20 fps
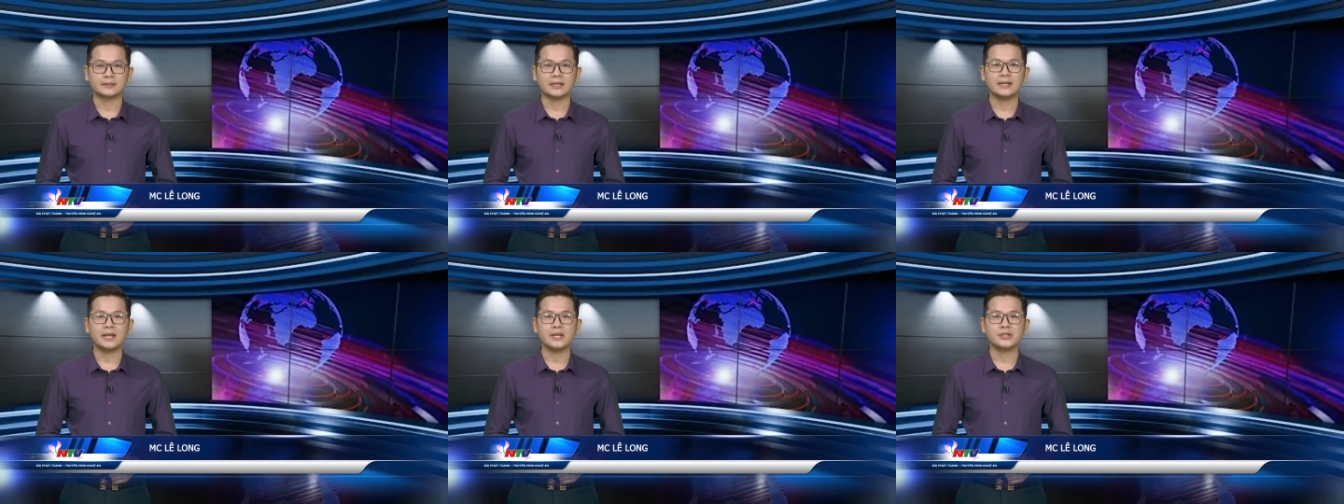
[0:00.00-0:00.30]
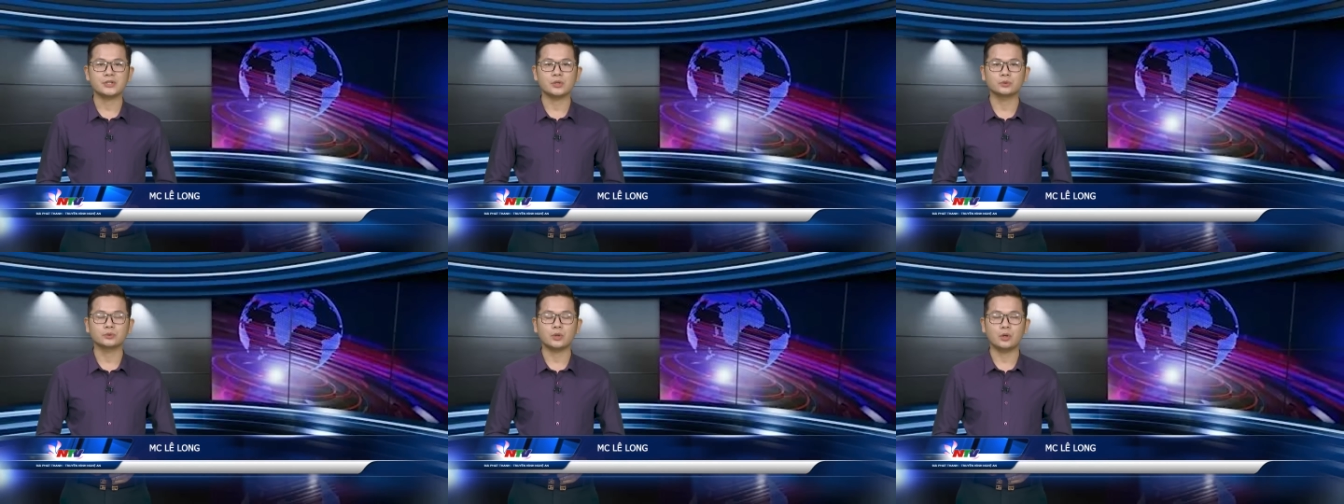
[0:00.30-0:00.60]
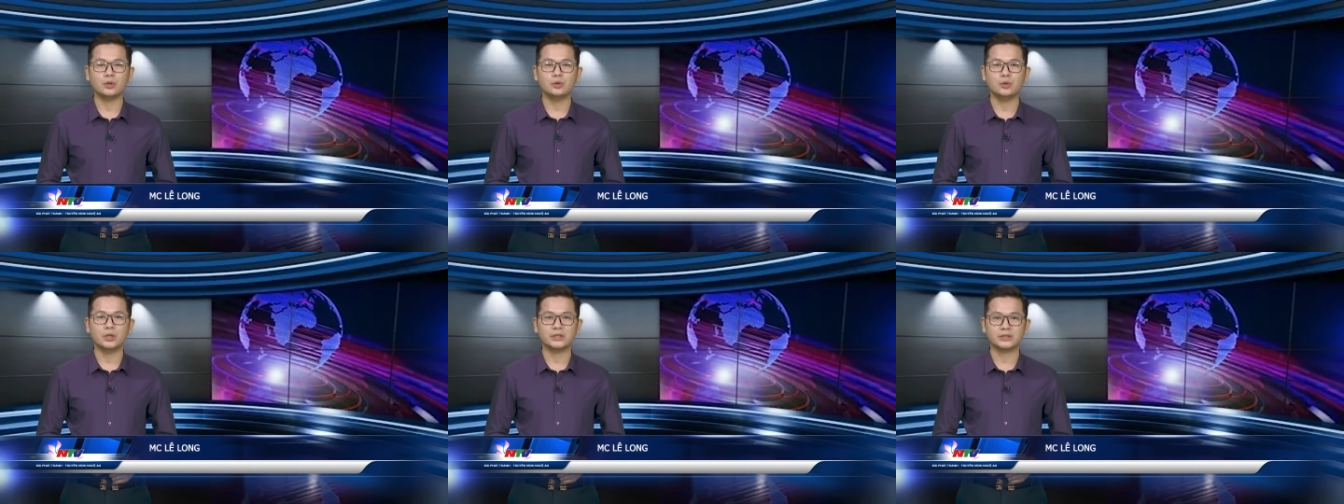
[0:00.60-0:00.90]
Tại đây chúng
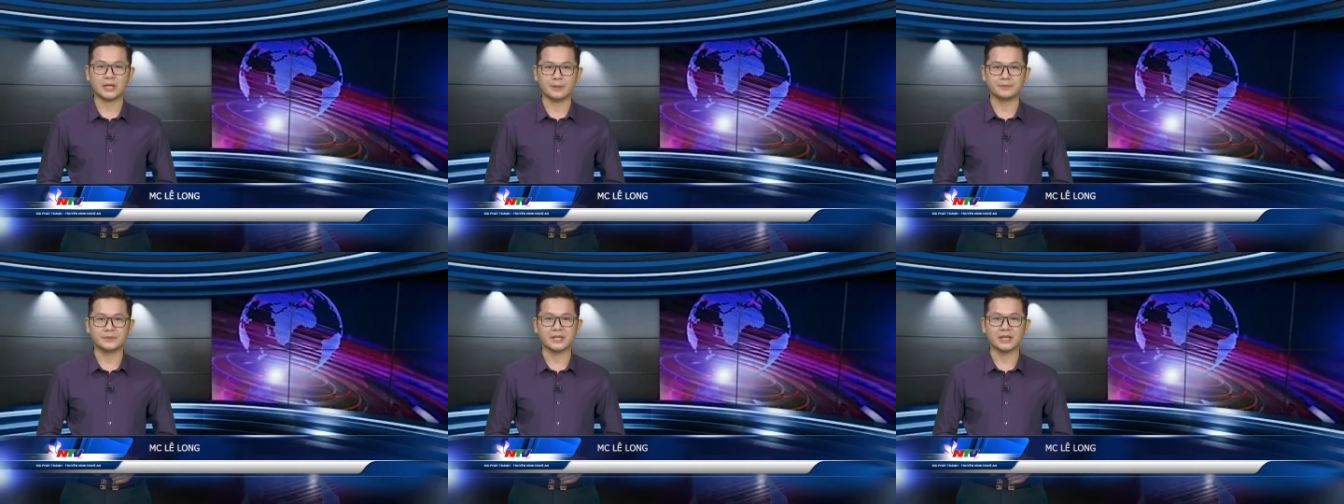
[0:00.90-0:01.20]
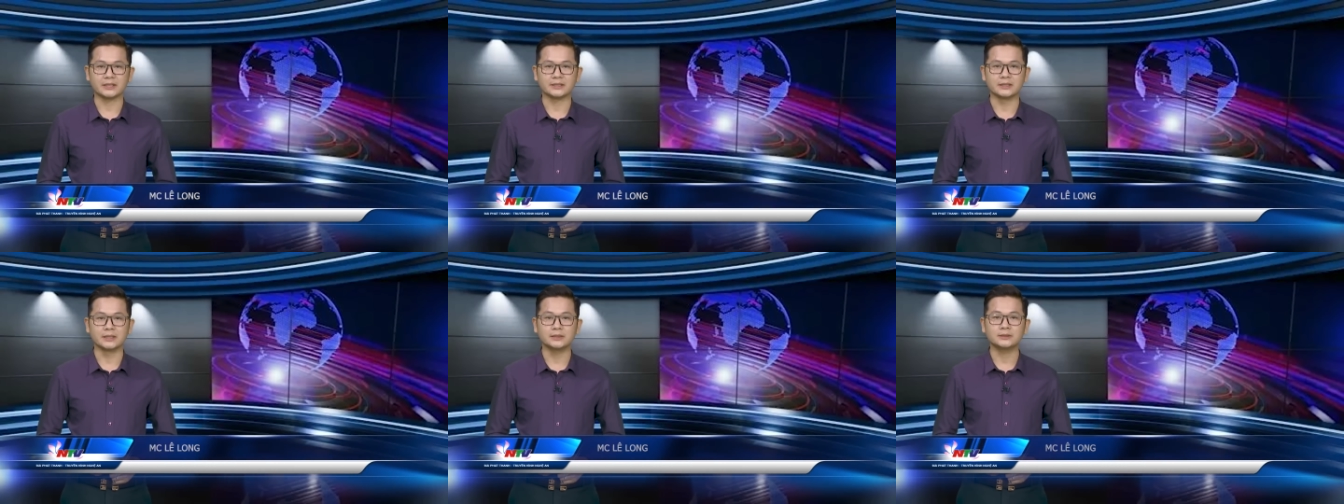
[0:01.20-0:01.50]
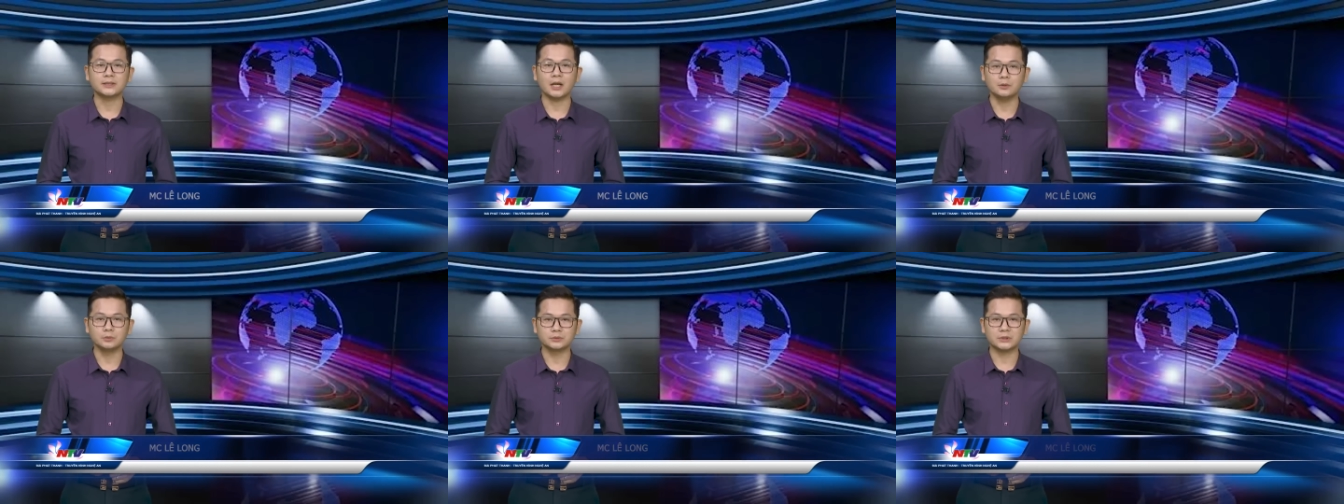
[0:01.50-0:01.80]
tôi luôn cập nhật
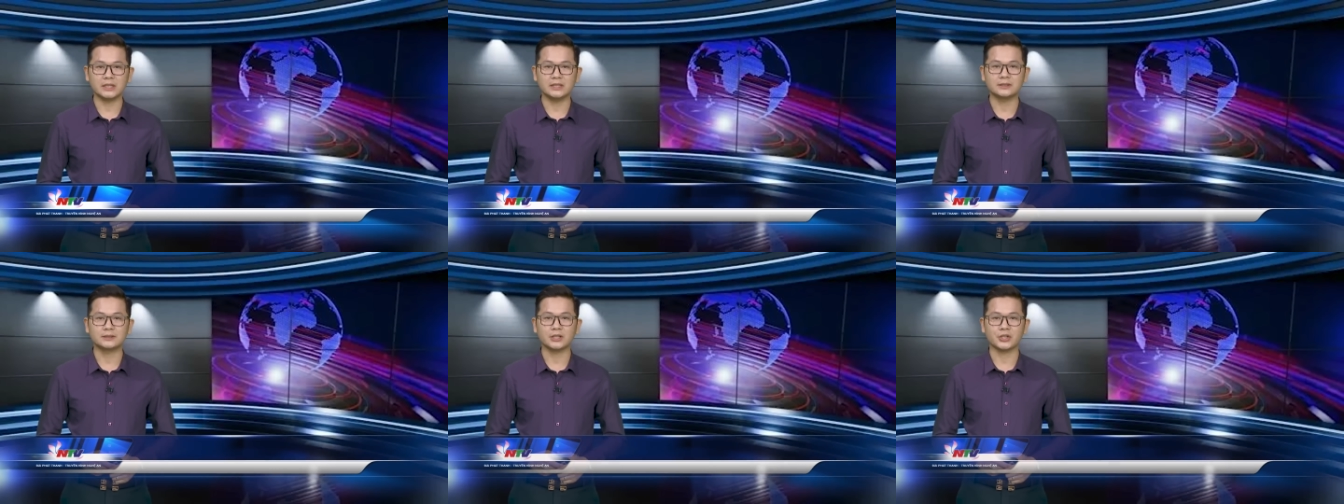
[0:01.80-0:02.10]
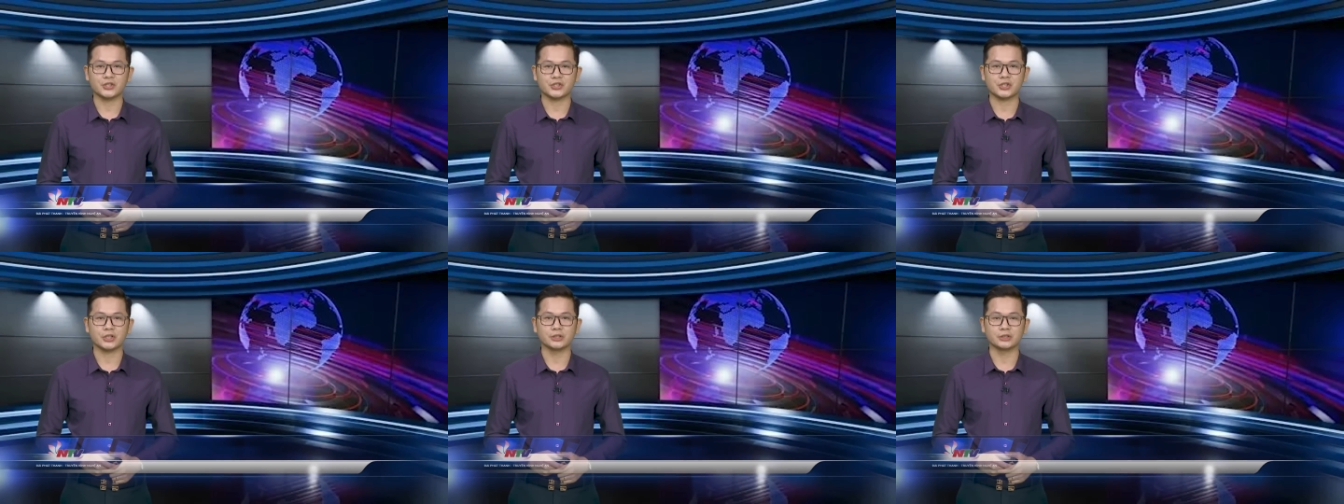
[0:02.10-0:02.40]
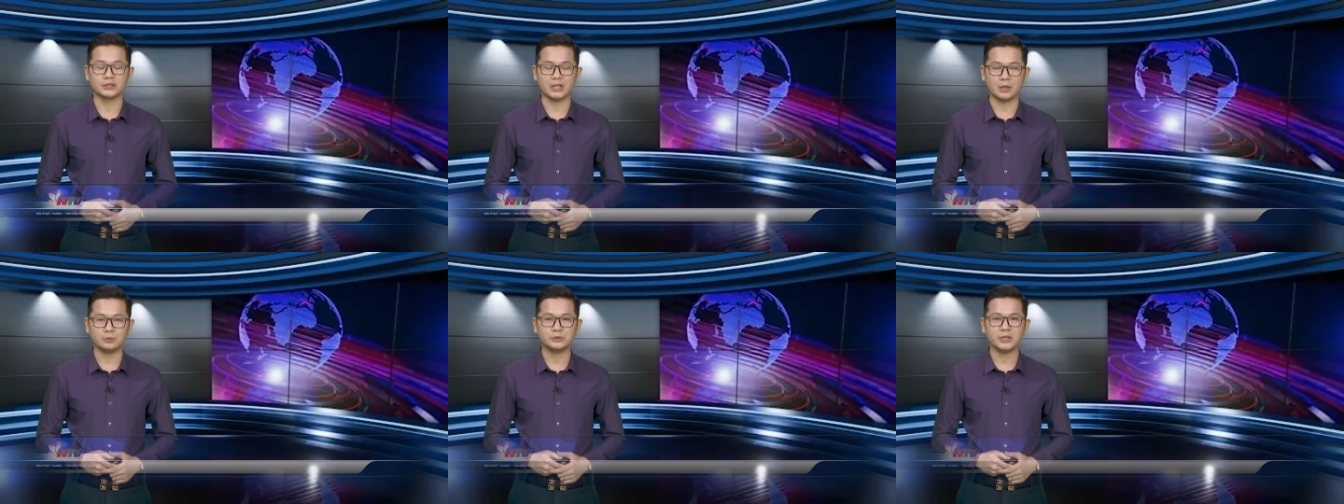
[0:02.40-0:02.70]
những thông tin thời
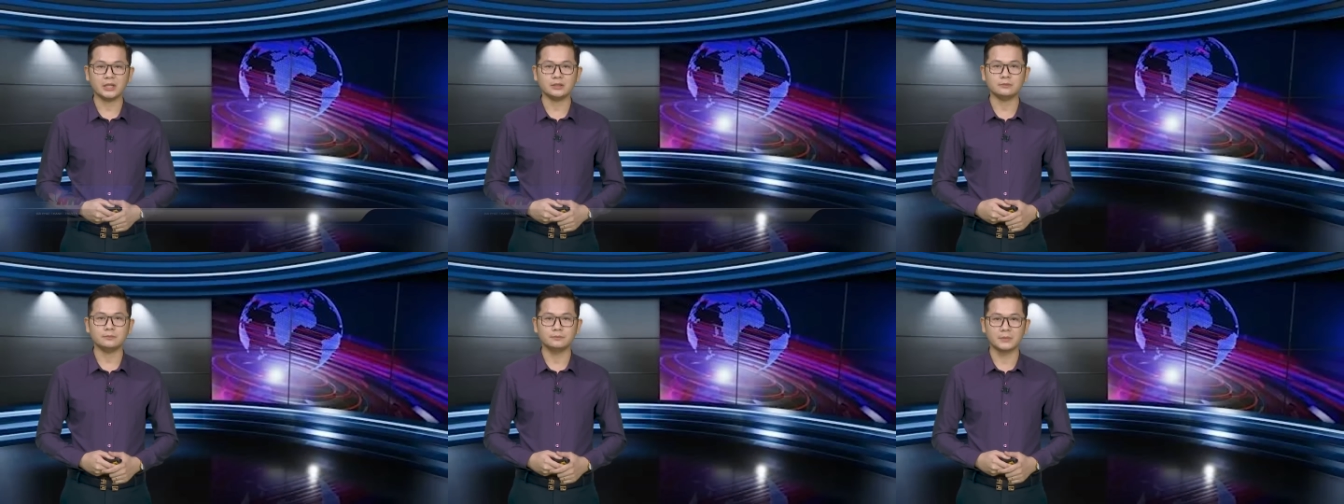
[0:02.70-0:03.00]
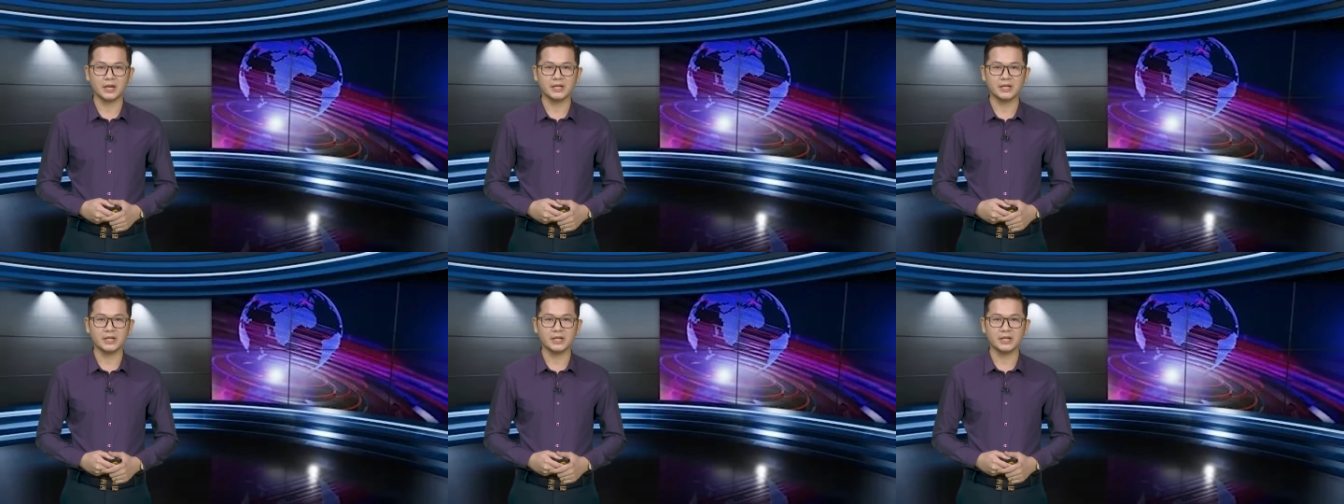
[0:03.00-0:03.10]
sự nóng nhất,